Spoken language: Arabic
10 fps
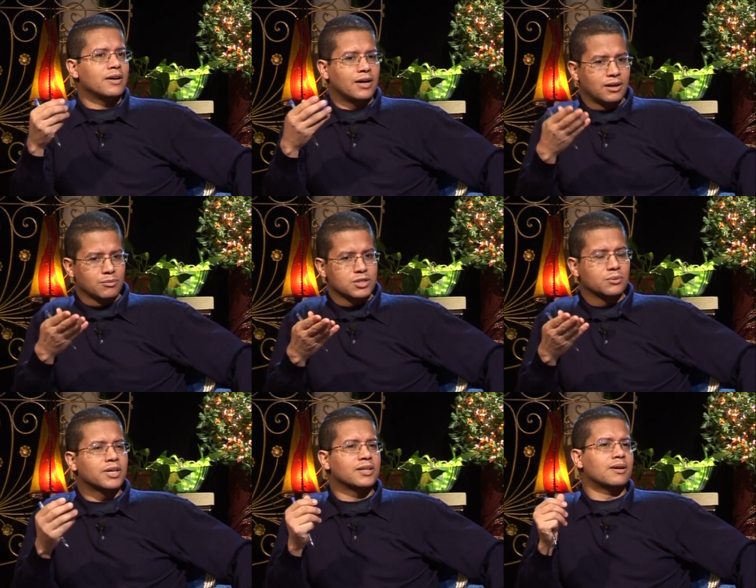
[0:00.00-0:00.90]
على
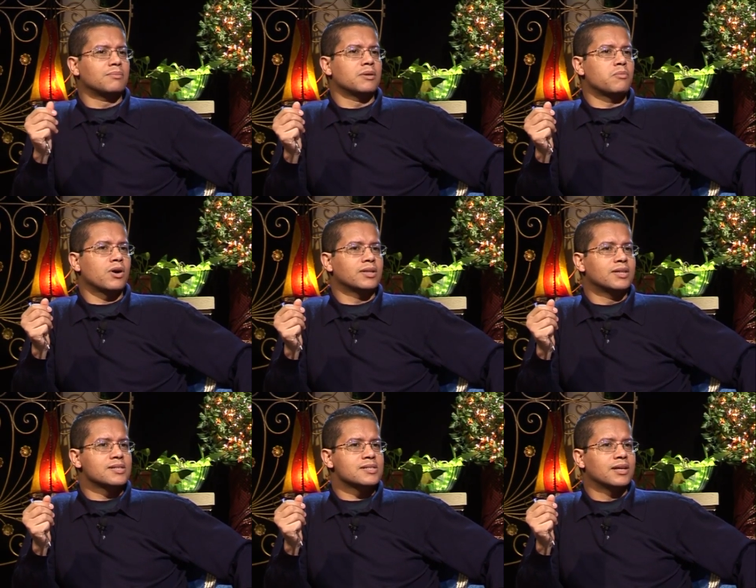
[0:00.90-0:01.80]
مستوى كتابنا
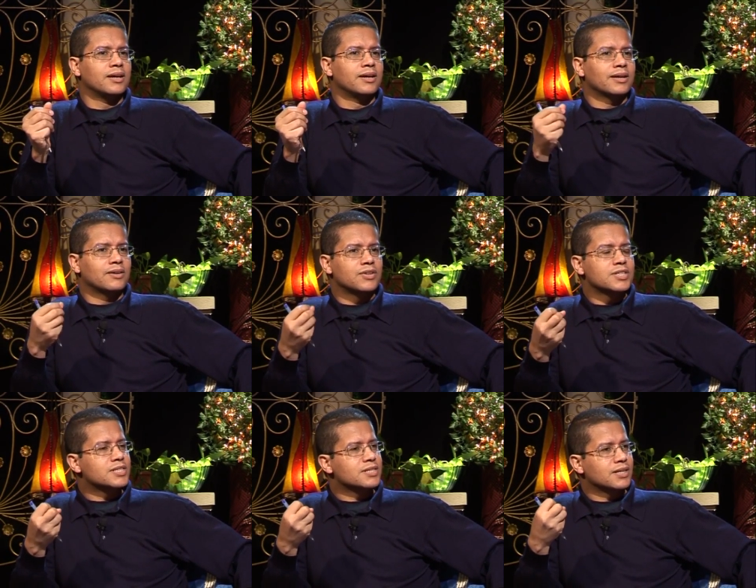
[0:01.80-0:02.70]
المقدس
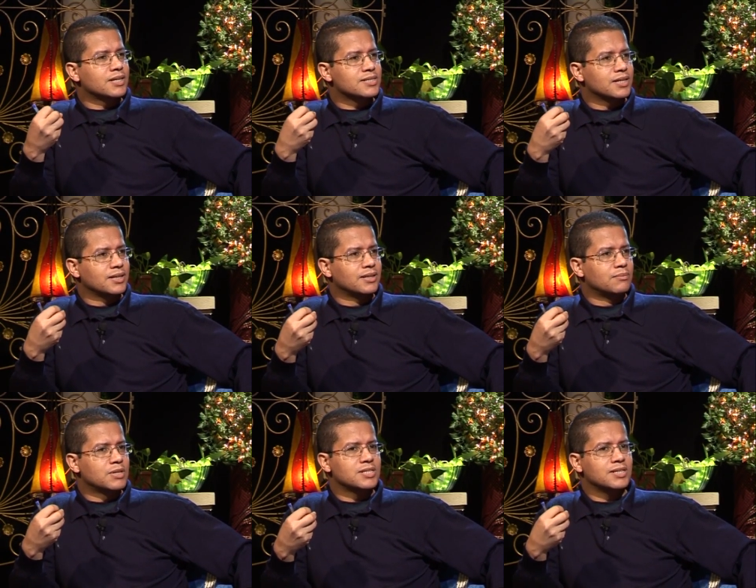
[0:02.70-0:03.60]
كيفاش السيد المسيح